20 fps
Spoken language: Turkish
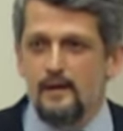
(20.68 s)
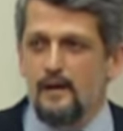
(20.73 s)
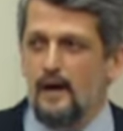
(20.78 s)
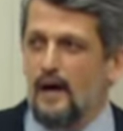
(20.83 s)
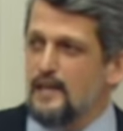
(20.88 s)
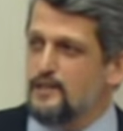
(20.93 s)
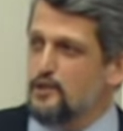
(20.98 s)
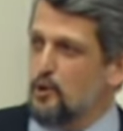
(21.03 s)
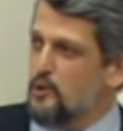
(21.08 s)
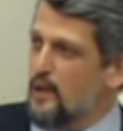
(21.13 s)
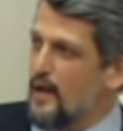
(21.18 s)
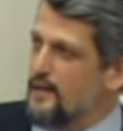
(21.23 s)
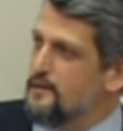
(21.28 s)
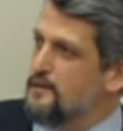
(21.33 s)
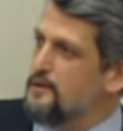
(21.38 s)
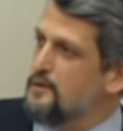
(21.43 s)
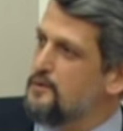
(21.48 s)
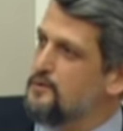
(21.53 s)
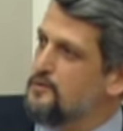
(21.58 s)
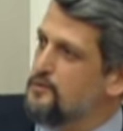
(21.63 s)
Az
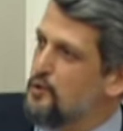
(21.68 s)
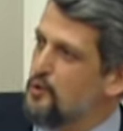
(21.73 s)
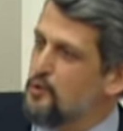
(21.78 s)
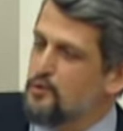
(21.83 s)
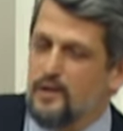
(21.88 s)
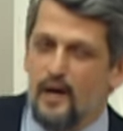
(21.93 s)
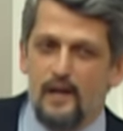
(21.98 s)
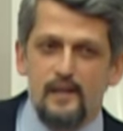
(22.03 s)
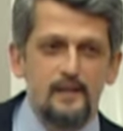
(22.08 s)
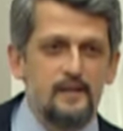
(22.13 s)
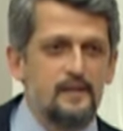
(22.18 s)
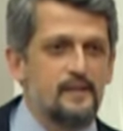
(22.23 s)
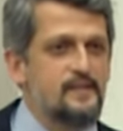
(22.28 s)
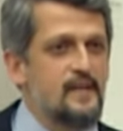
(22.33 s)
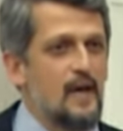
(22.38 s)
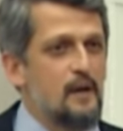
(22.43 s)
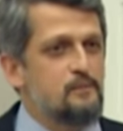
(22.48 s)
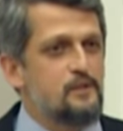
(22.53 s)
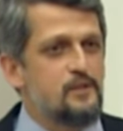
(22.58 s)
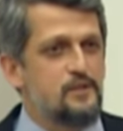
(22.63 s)
olan Kürt halkının
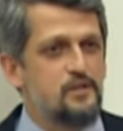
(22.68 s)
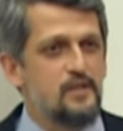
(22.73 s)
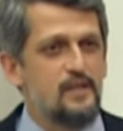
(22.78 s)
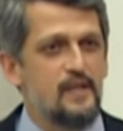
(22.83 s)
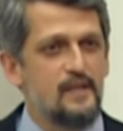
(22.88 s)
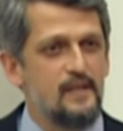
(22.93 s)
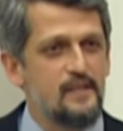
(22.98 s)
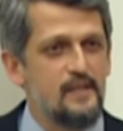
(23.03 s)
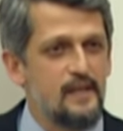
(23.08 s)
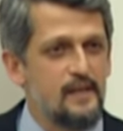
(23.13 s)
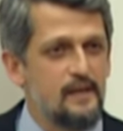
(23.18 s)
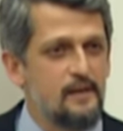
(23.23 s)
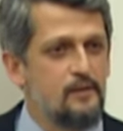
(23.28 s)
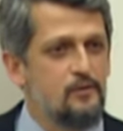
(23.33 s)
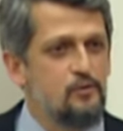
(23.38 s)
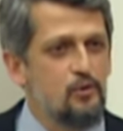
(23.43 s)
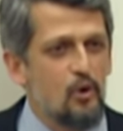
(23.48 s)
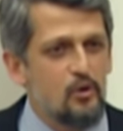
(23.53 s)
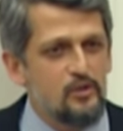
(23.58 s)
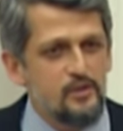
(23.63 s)
temsilcilerini
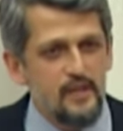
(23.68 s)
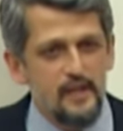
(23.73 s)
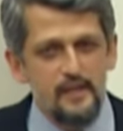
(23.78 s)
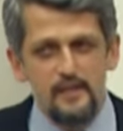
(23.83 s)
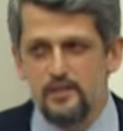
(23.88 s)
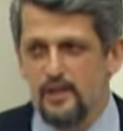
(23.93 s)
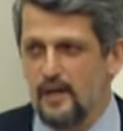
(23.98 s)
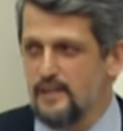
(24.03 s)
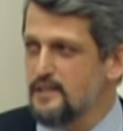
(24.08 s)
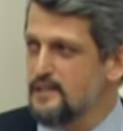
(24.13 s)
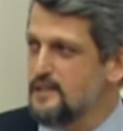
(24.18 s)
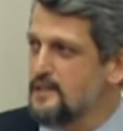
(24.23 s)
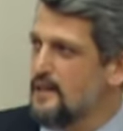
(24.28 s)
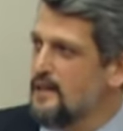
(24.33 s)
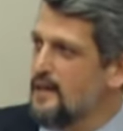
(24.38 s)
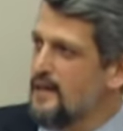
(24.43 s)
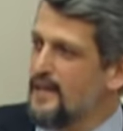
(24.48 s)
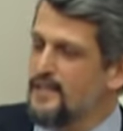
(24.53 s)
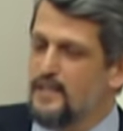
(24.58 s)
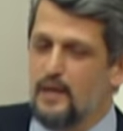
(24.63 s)
yok sayacağız.
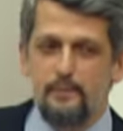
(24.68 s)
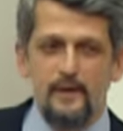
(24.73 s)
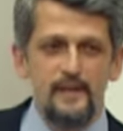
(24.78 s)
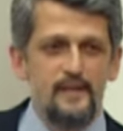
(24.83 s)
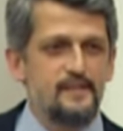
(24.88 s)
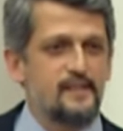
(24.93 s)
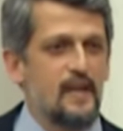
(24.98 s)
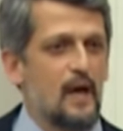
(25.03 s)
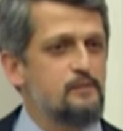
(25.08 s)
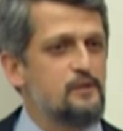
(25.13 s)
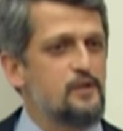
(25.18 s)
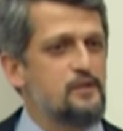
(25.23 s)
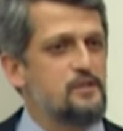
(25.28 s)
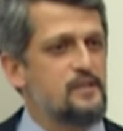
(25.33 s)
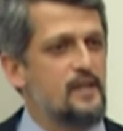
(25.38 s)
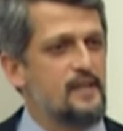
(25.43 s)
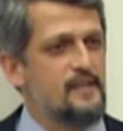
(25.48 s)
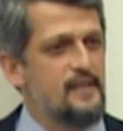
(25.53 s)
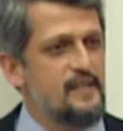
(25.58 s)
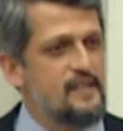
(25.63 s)
HDP'nin
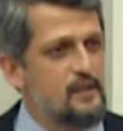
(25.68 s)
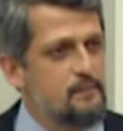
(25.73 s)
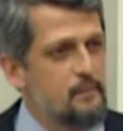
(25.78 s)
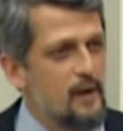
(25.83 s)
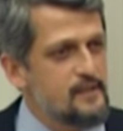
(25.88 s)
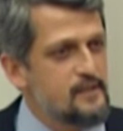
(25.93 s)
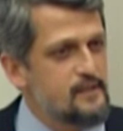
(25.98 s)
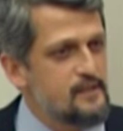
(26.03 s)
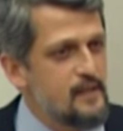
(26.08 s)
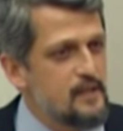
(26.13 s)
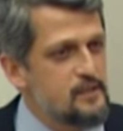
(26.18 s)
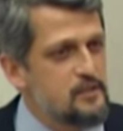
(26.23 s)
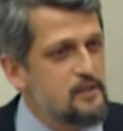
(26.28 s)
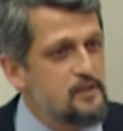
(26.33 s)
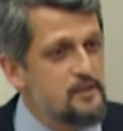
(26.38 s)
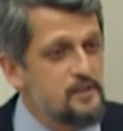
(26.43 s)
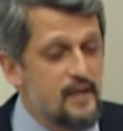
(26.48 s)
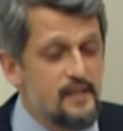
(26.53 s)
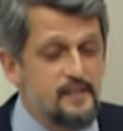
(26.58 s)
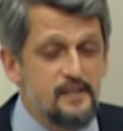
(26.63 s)
temsilcilerini
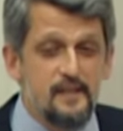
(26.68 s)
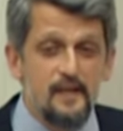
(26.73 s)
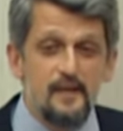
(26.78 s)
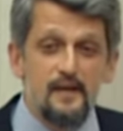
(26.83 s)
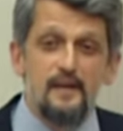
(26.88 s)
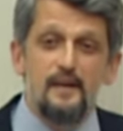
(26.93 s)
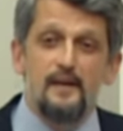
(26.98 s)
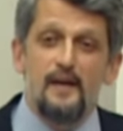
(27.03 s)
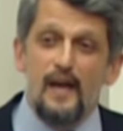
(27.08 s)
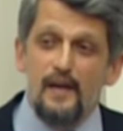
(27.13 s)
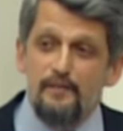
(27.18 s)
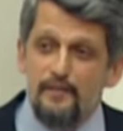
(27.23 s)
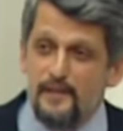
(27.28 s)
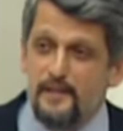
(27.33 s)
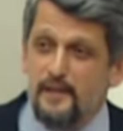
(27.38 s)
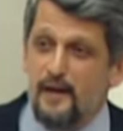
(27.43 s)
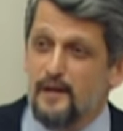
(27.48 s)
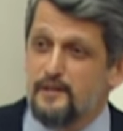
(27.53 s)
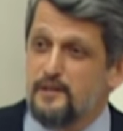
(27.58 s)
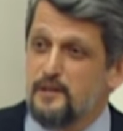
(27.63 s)
itibarsızlaştıracağız.
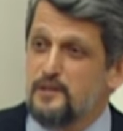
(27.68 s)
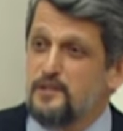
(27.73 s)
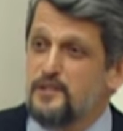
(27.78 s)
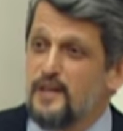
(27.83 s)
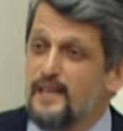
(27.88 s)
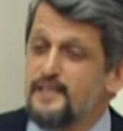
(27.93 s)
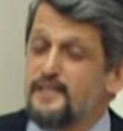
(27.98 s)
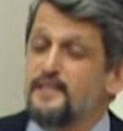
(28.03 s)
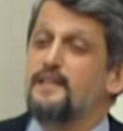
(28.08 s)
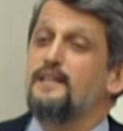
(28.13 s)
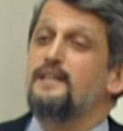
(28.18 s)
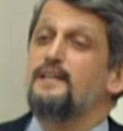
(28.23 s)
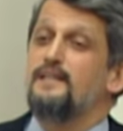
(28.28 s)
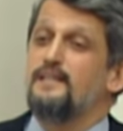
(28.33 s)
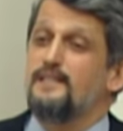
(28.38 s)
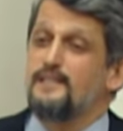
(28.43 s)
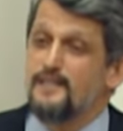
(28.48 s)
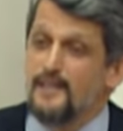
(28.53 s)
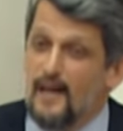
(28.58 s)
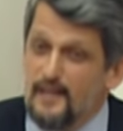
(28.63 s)
Evet'i artıracağız
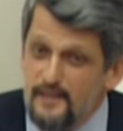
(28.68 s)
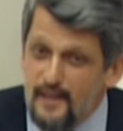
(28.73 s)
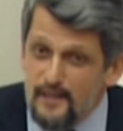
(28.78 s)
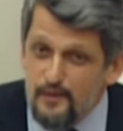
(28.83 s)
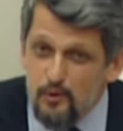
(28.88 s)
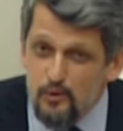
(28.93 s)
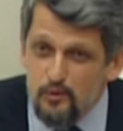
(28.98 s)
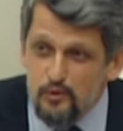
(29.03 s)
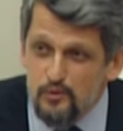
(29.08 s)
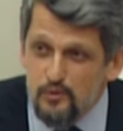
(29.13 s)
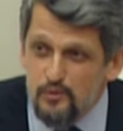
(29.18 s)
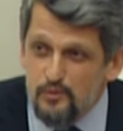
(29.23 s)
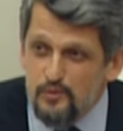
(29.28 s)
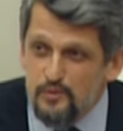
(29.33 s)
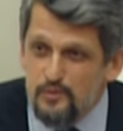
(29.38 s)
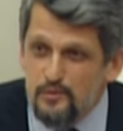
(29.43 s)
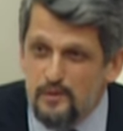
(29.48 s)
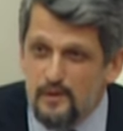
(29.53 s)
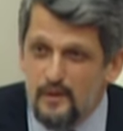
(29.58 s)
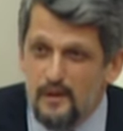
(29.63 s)

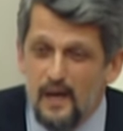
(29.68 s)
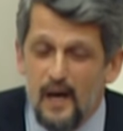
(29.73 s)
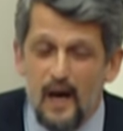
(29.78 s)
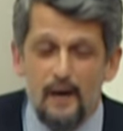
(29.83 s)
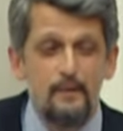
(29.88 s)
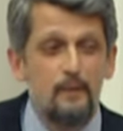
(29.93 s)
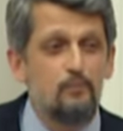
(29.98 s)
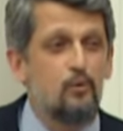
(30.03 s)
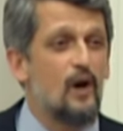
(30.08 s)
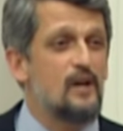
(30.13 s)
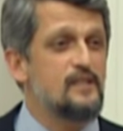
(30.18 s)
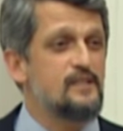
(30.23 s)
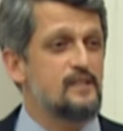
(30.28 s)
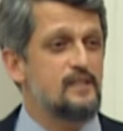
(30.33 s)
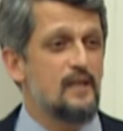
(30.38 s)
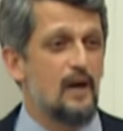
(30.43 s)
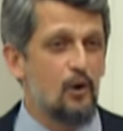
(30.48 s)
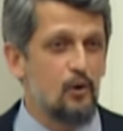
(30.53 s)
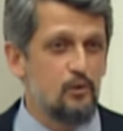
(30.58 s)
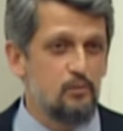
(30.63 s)
zannediyorsunuz. Ama bu
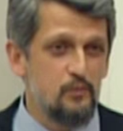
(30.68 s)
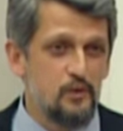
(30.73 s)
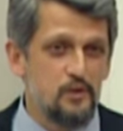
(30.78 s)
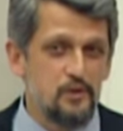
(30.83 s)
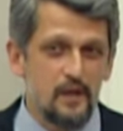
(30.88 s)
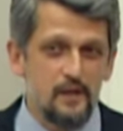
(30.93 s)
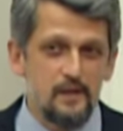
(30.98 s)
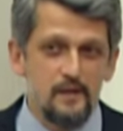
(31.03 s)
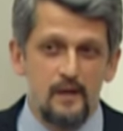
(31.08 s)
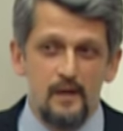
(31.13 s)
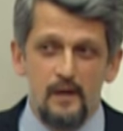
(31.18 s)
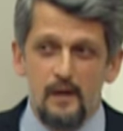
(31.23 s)
asla olmayacak.